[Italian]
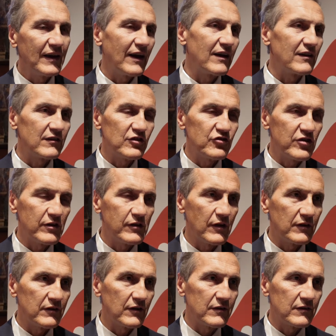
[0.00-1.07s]
che
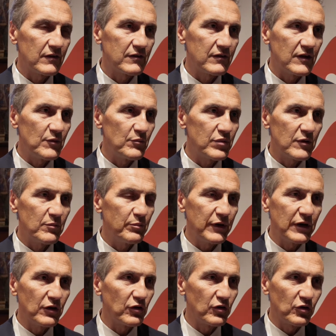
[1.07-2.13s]
l'asticella si alza sempre,
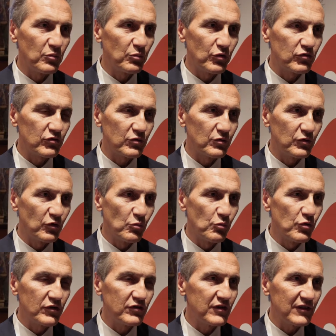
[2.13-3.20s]
piccolo non, posso, non
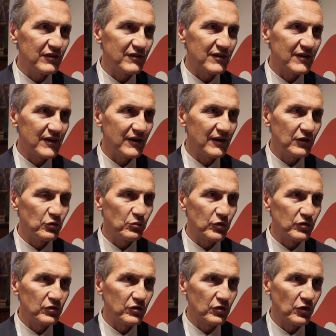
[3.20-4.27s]
può esistere in un
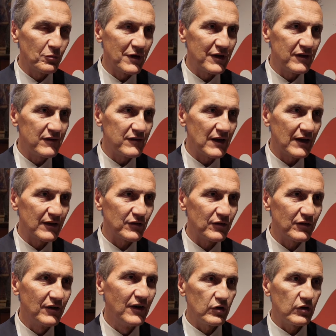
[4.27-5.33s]
mondo
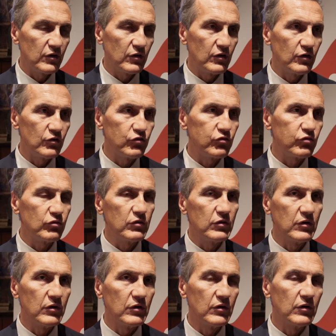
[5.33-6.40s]
globalizzato, il
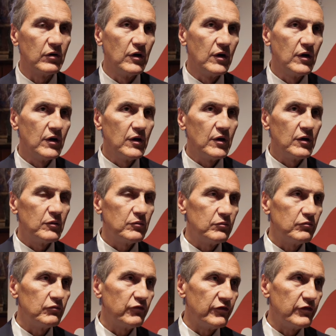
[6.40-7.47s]
suo
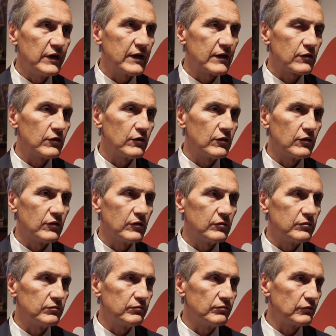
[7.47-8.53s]
vero
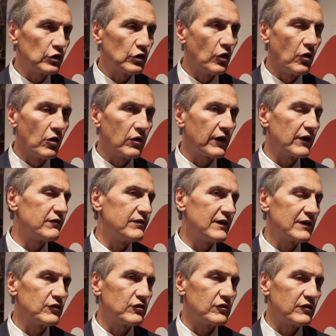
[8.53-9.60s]
goal che ha
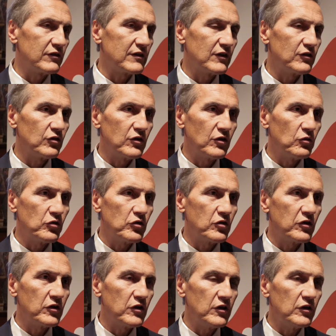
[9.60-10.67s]
fatto non è stato
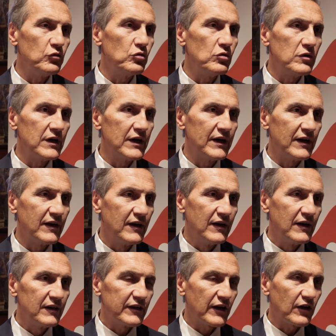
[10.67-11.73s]
nell'unione di due
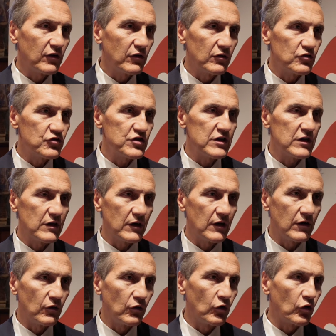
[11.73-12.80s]
tecnologie
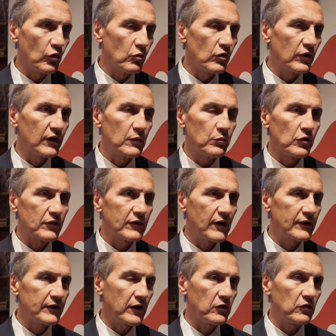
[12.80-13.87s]
o comunque nel portare
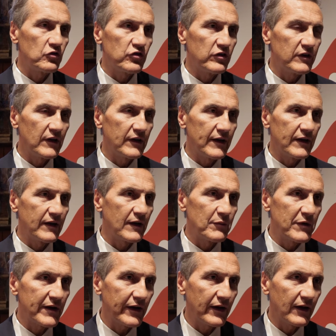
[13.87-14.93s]
la tecnologia italiana in
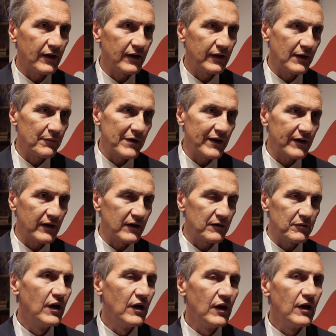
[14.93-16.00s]
America, in America.
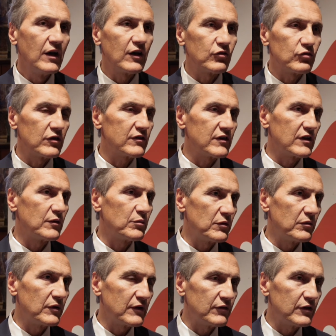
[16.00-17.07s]
La sua è stata
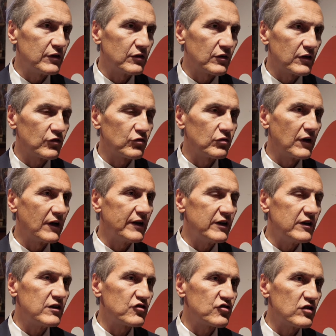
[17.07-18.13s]
proprio una vittoria sulla
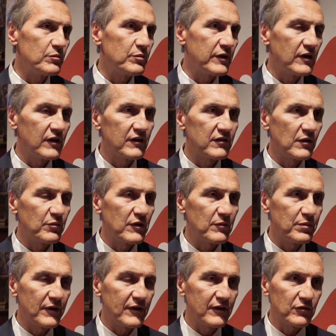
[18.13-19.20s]
leadership nel saper
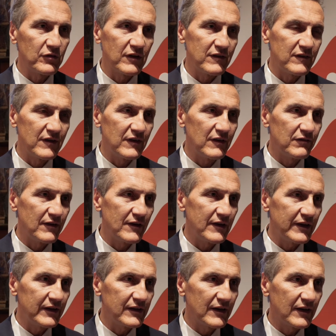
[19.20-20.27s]
prendere un'azienda
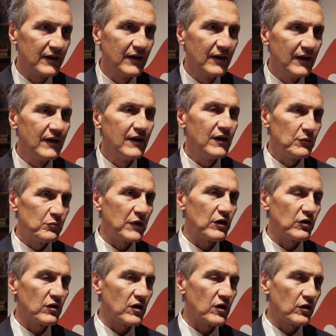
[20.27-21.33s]
fallita ma
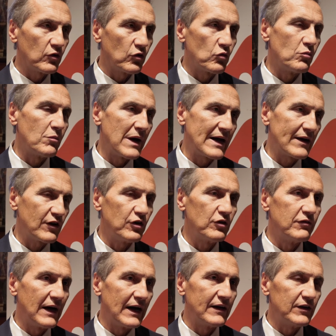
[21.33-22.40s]
con ancora un marchio
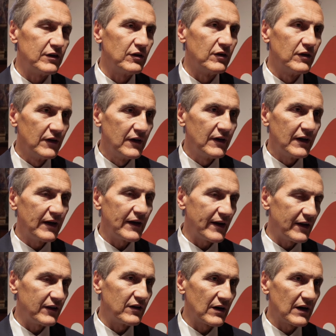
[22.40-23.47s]
valido e
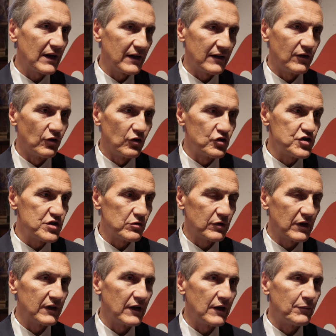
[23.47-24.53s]
renderla oggi
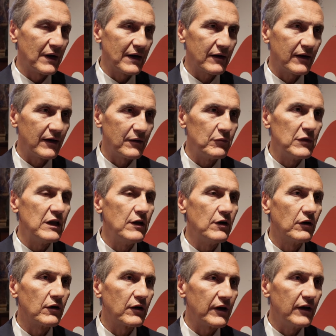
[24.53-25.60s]
una delle marche
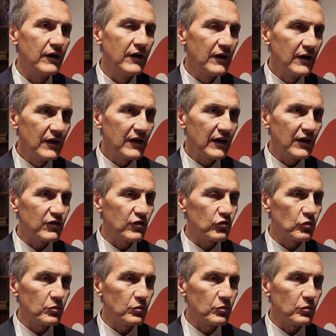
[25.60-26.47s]
migliori che c'è